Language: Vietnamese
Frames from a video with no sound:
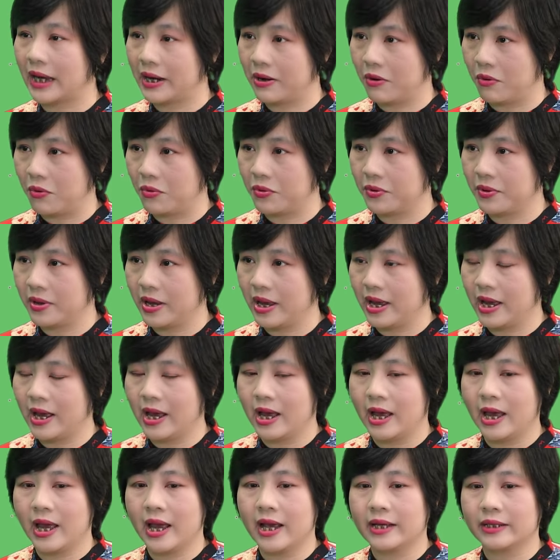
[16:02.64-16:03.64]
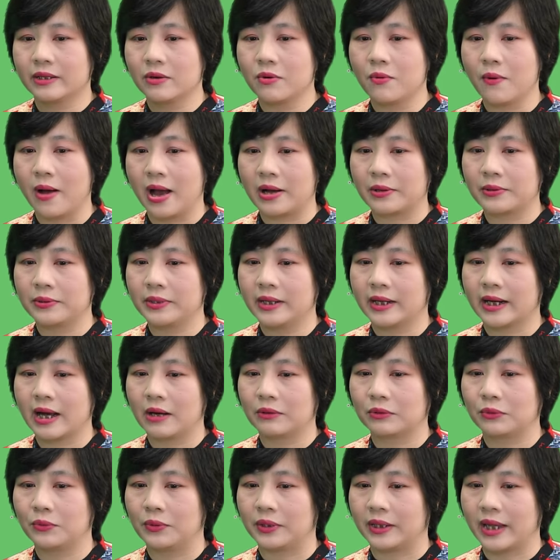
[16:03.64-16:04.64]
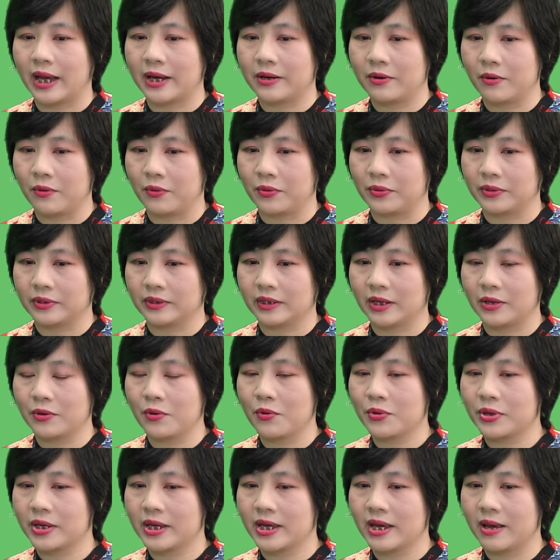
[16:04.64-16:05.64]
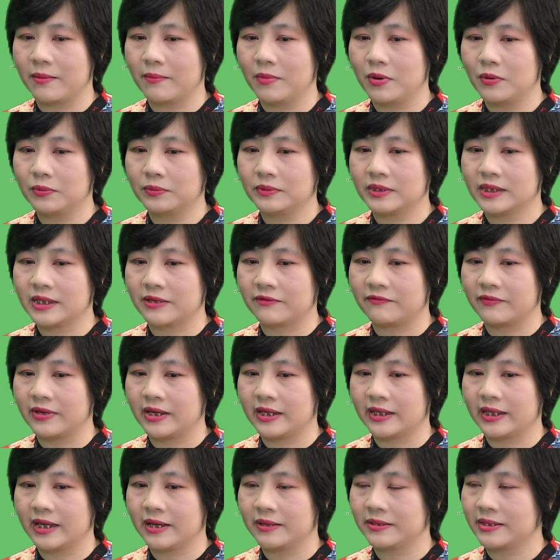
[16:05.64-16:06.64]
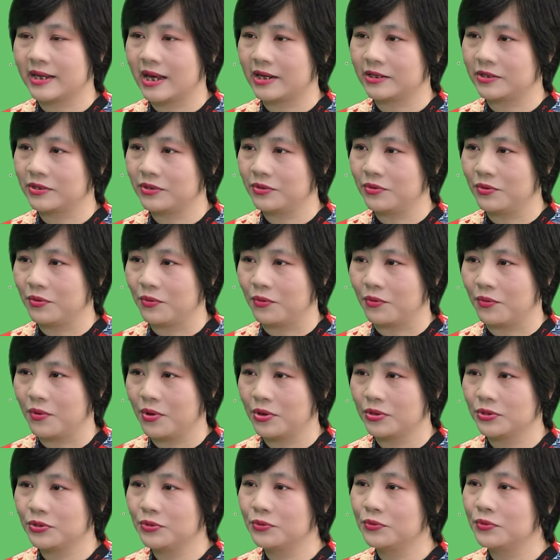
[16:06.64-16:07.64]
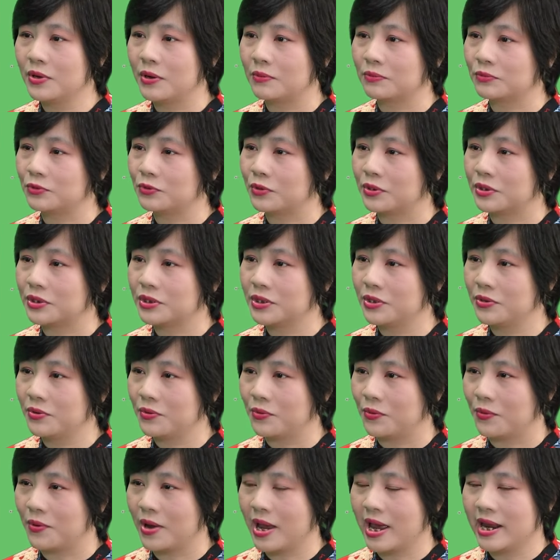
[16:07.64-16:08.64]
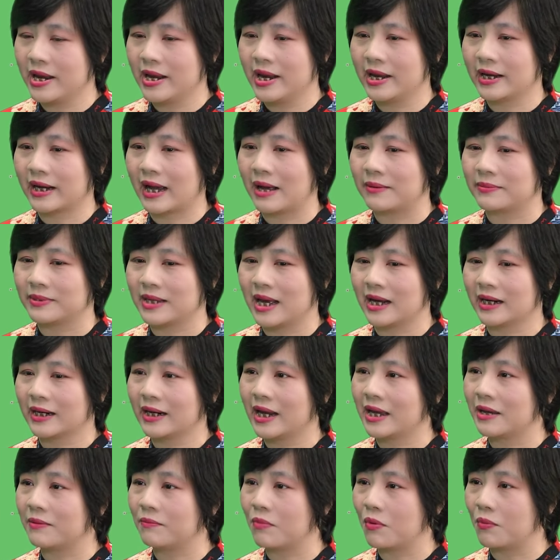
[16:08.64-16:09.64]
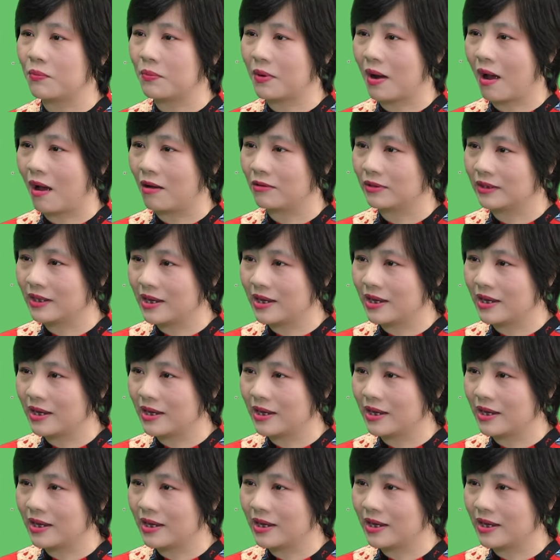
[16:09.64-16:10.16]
thay đổi hệ tiêu hóa của người cao tuổi thay đổi đôi khi em lúc dịch vị tiết ra chưa đủ nhu động ruột chưa đủ nên cảm giác đầy bụng khó